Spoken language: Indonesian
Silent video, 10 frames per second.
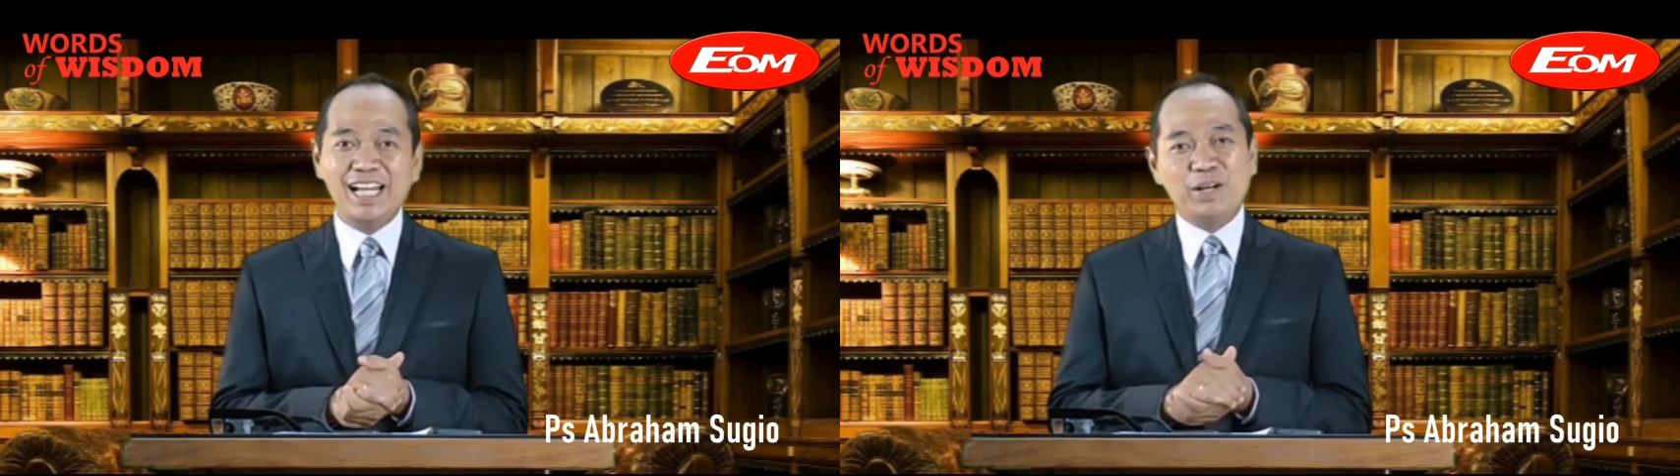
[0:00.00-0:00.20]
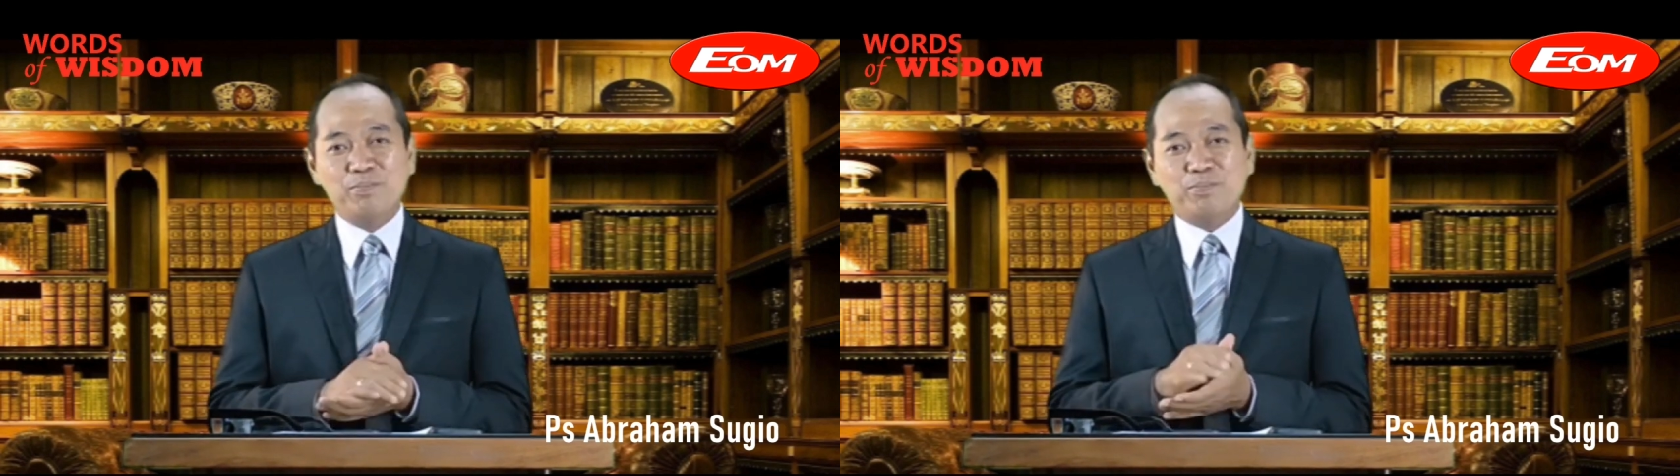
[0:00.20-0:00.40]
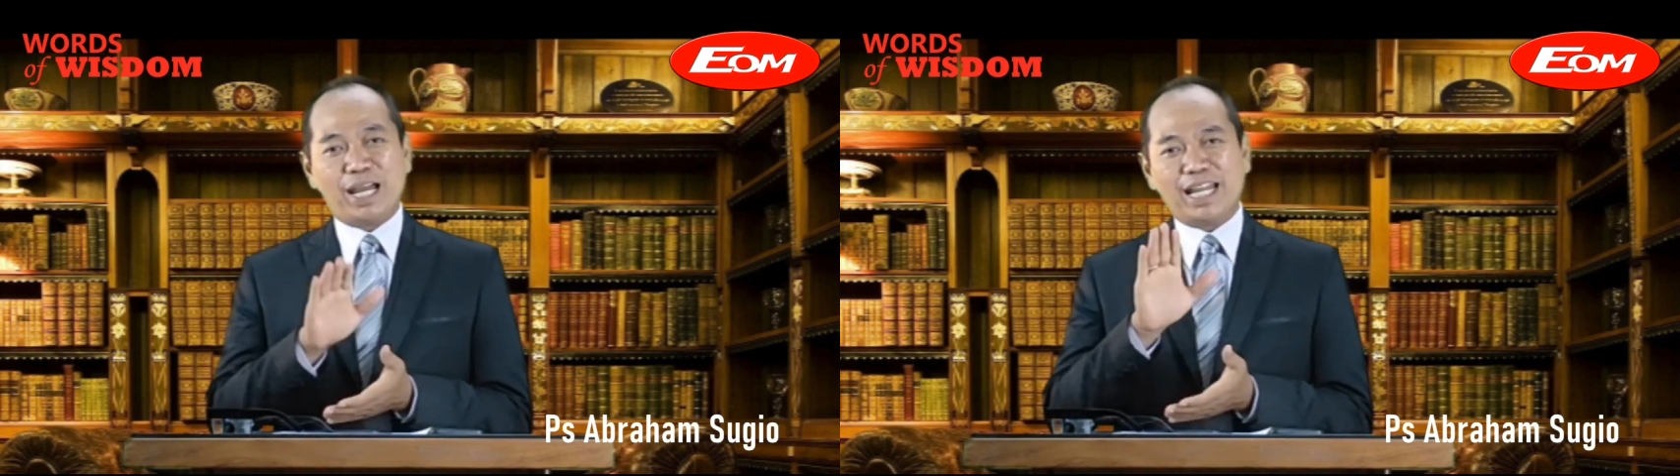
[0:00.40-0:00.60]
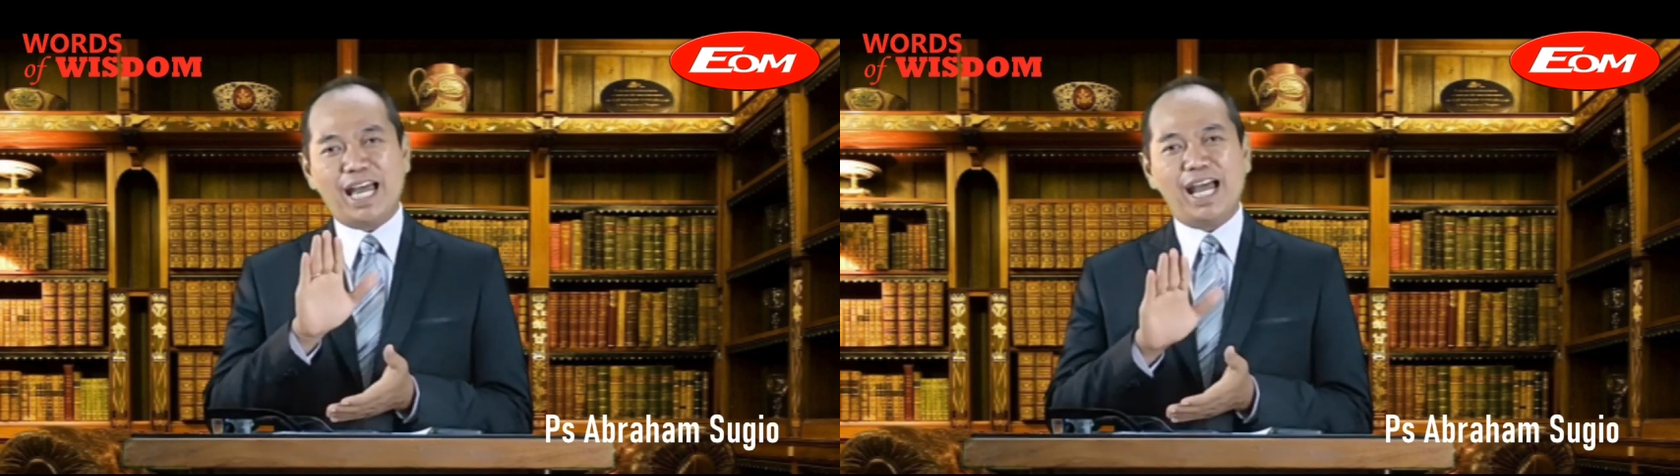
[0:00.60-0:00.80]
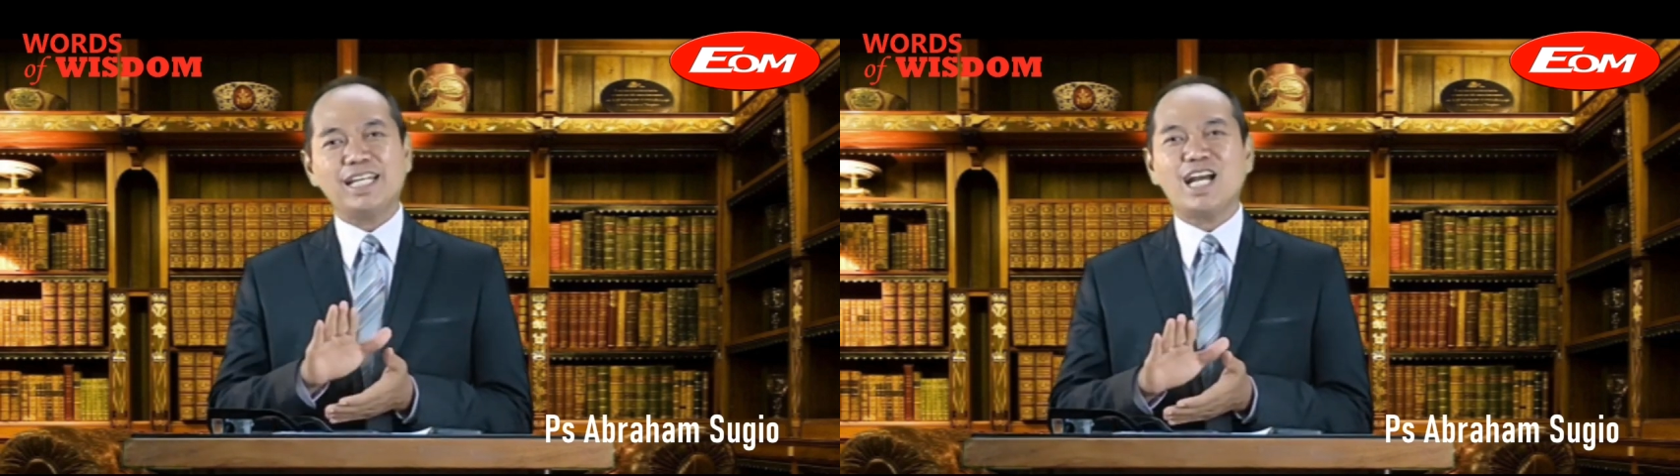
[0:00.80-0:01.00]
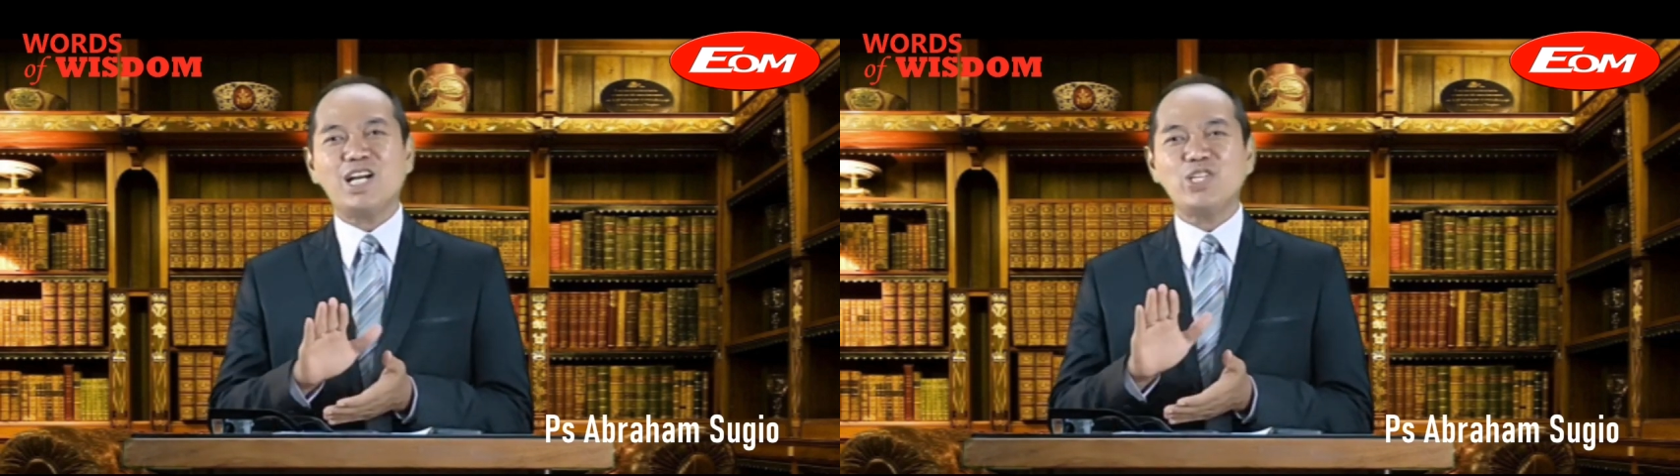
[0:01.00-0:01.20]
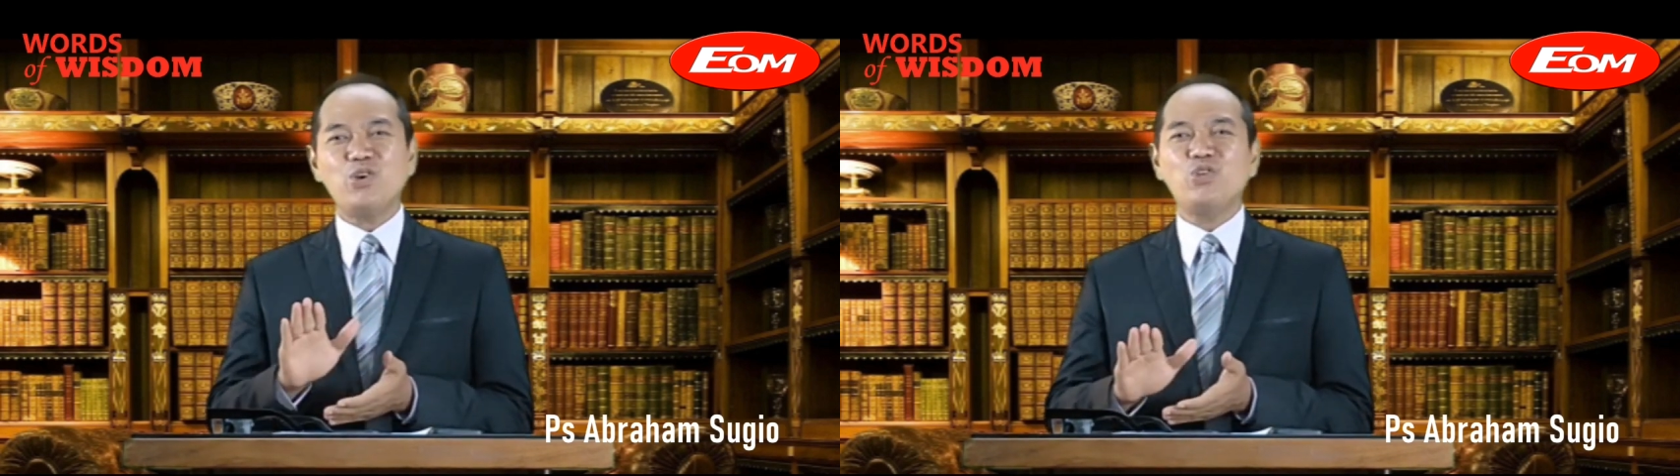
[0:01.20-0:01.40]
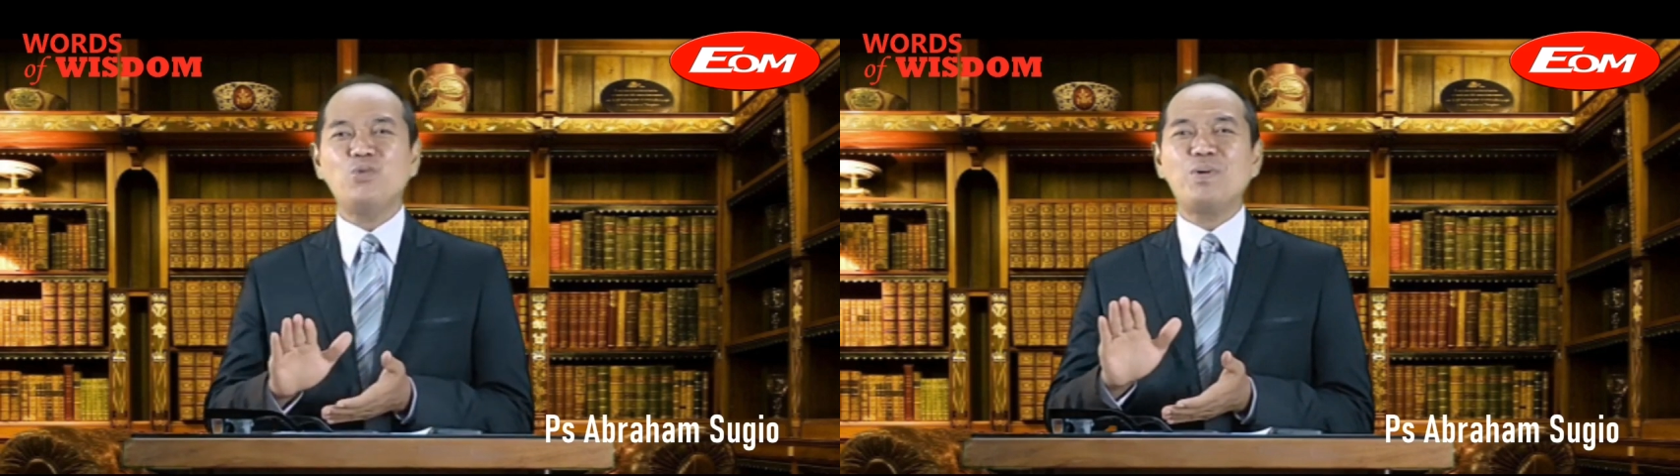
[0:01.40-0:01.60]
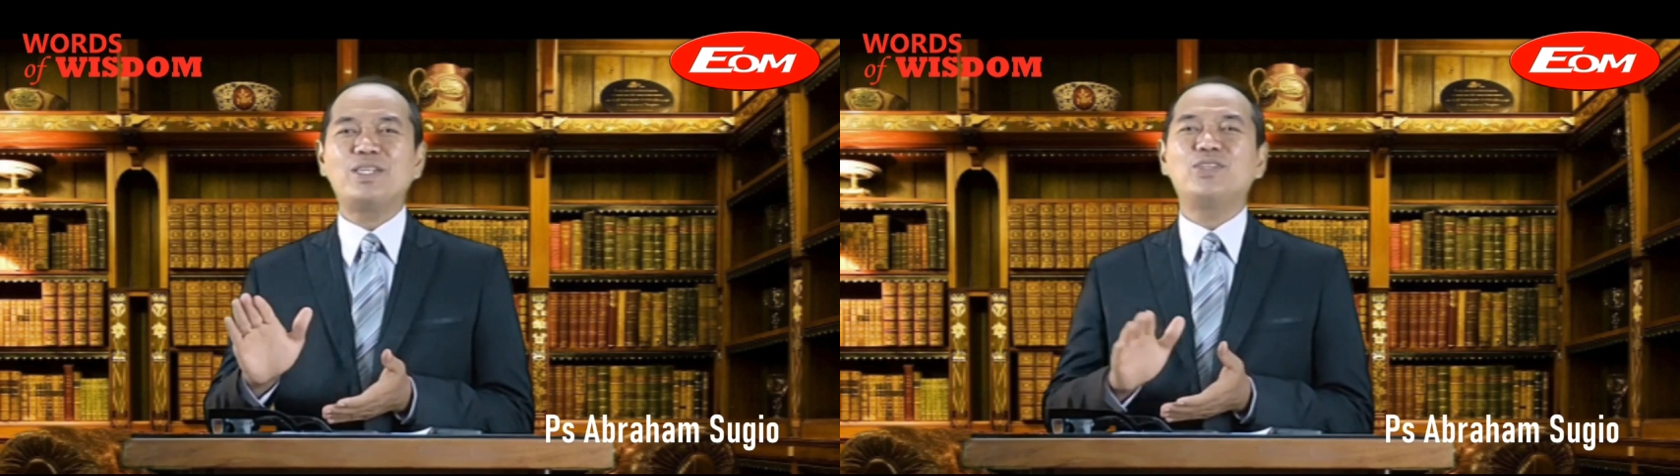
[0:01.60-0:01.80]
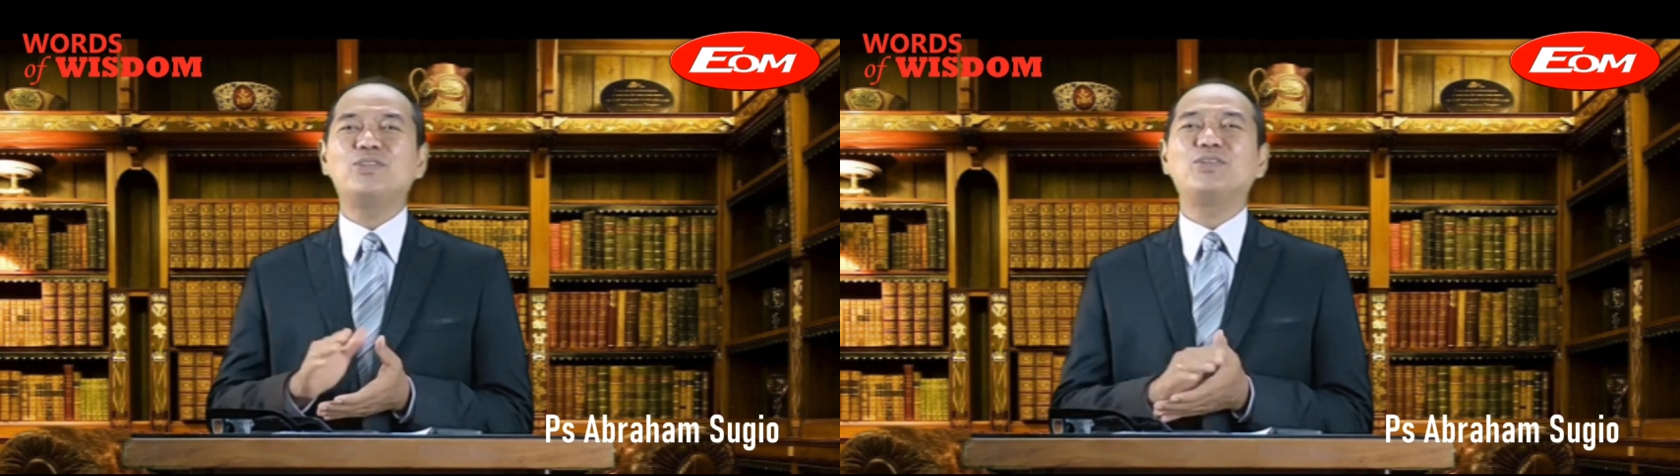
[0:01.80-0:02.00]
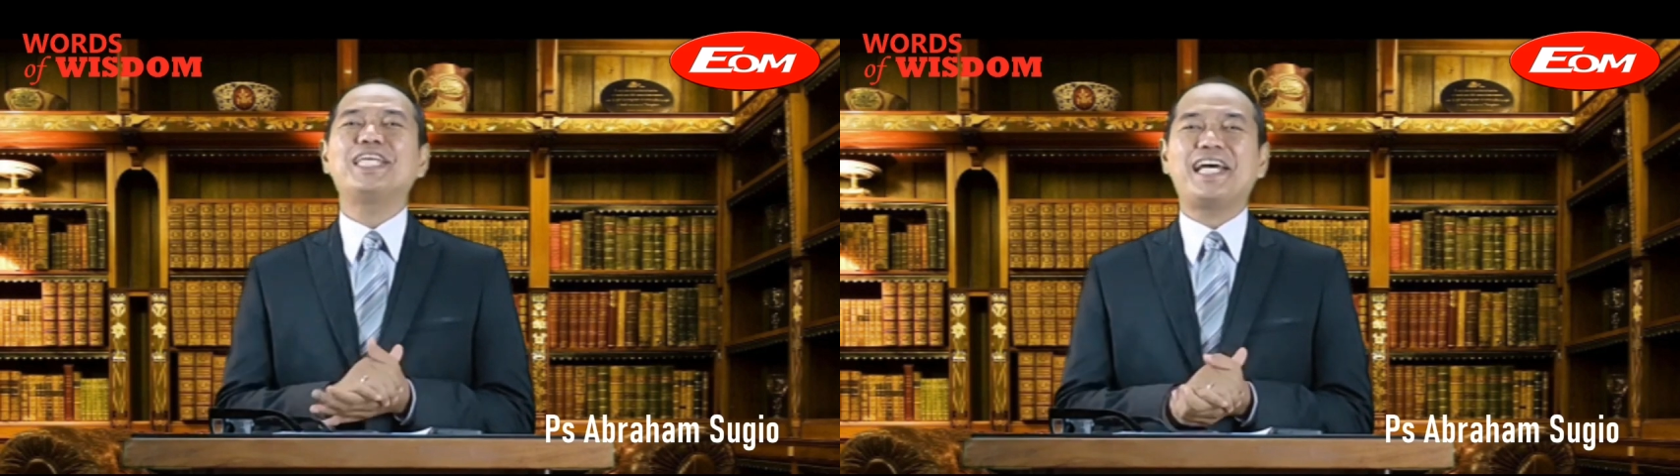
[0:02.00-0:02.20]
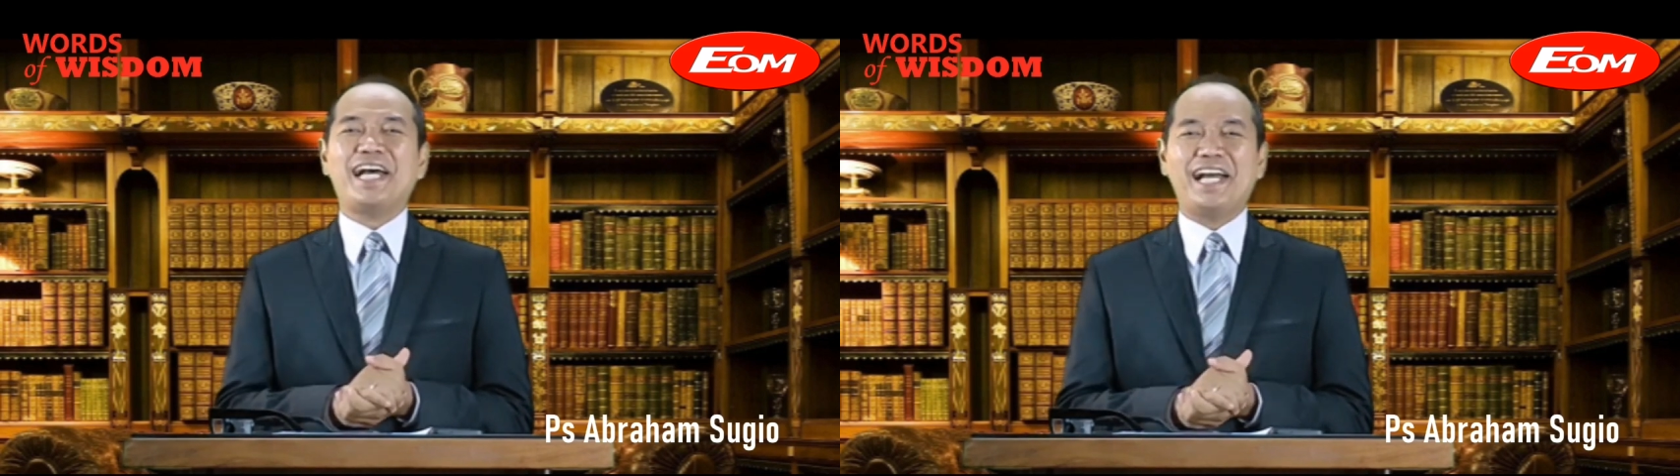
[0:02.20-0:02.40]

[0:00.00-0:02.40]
bahkan anak cucu mantu kita